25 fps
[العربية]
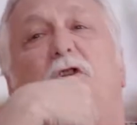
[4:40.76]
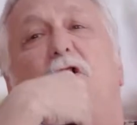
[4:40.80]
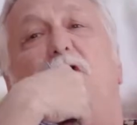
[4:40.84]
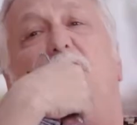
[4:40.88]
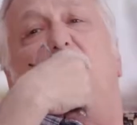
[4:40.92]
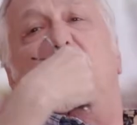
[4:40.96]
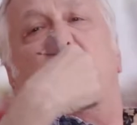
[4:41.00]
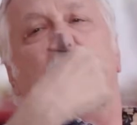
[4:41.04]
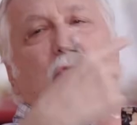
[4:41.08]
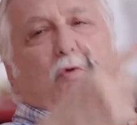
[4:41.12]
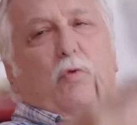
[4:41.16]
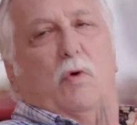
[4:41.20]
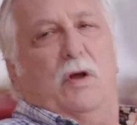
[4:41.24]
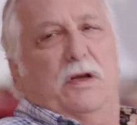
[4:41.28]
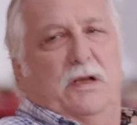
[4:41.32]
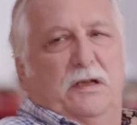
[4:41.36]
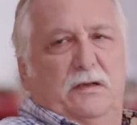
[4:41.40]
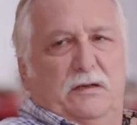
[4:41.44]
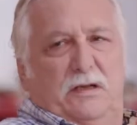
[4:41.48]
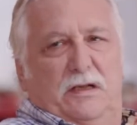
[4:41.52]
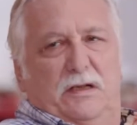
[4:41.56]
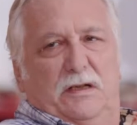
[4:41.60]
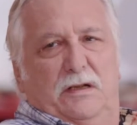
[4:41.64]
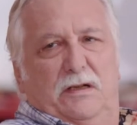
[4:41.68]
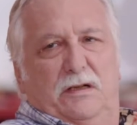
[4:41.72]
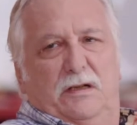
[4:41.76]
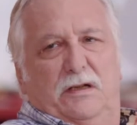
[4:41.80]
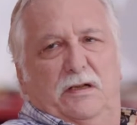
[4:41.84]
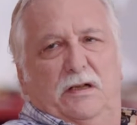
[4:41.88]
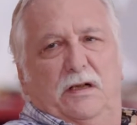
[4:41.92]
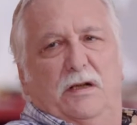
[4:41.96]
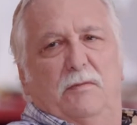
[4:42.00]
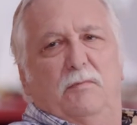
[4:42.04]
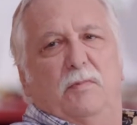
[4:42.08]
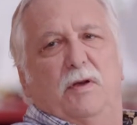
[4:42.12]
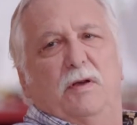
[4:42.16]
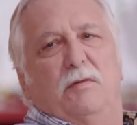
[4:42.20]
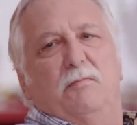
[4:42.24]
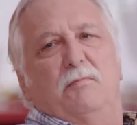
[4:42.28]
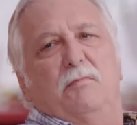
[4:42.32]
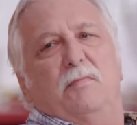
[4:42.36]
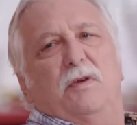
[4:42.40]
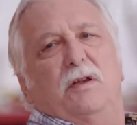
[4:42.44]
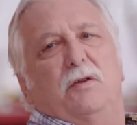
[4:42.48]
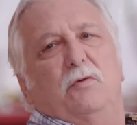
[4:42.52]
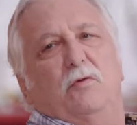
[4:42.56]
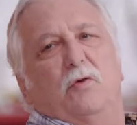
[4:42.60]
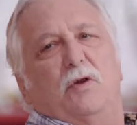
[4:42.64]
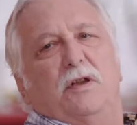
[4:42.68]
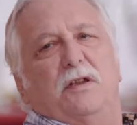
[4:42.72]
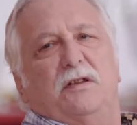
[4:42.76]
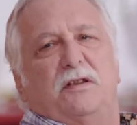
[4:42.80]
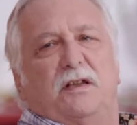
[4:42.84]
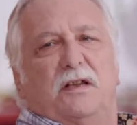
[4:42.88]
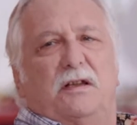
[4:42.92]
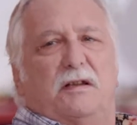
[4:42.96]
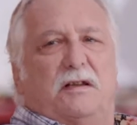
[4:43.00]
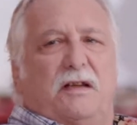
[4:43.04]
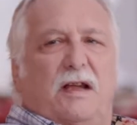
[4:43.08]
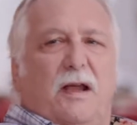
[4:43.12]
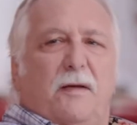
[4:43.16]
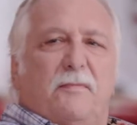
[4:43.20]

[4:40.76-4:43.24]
تيرم كواليتي المهم انه انت